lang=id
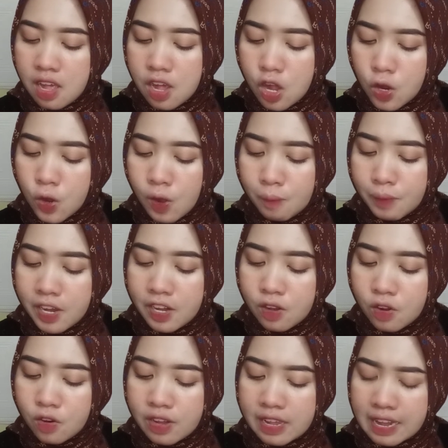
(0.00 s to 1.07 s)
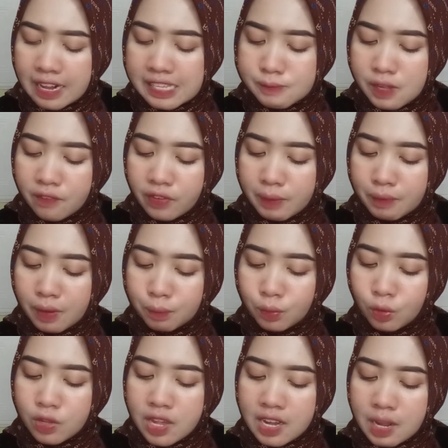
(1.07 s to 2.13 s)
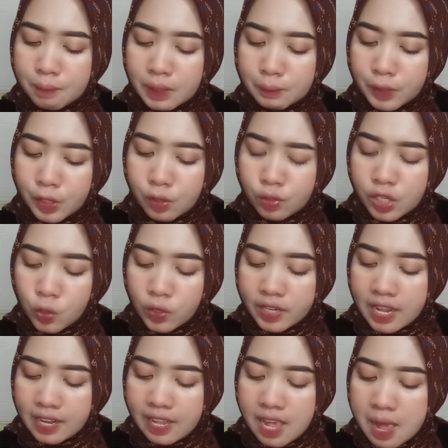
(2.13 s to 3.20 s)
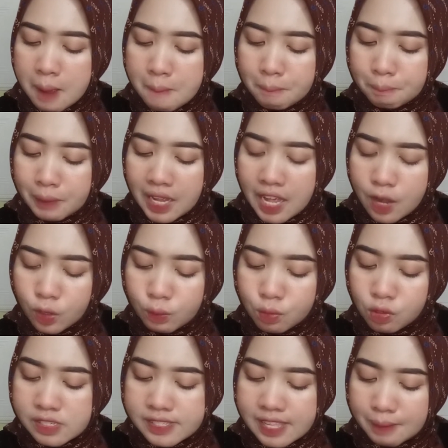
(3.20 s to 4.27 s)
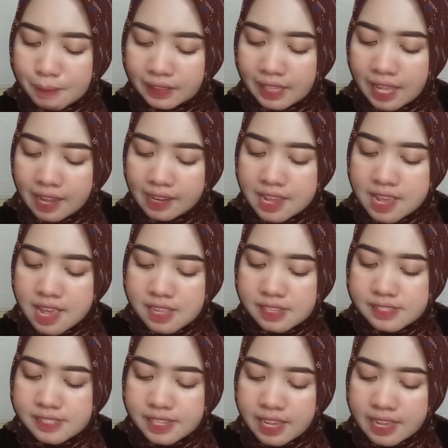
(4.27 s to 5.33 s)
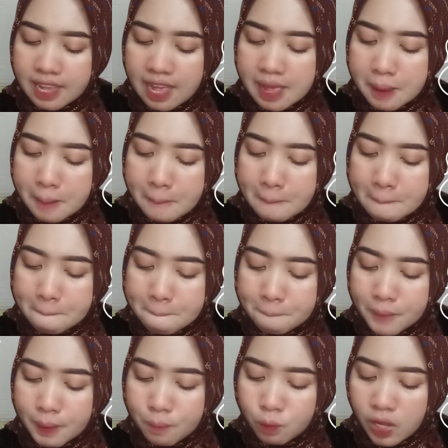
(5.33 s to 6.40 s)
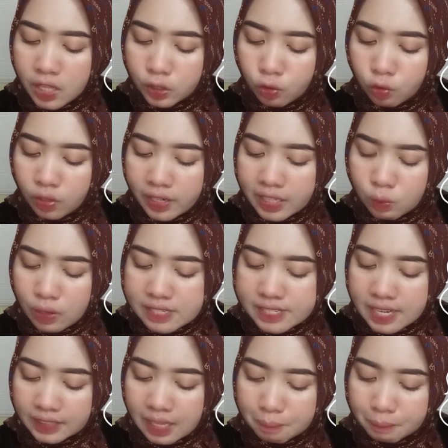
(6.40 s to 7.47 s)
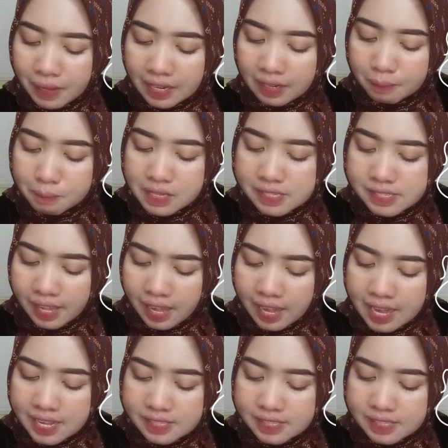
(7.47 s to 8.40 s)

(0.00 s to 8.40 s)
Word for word: komedo dengan SPF 50 yang dapat melindungi dari pengaruh sinar matahari sehingga membuat kulit wajah tampak lebih sehat,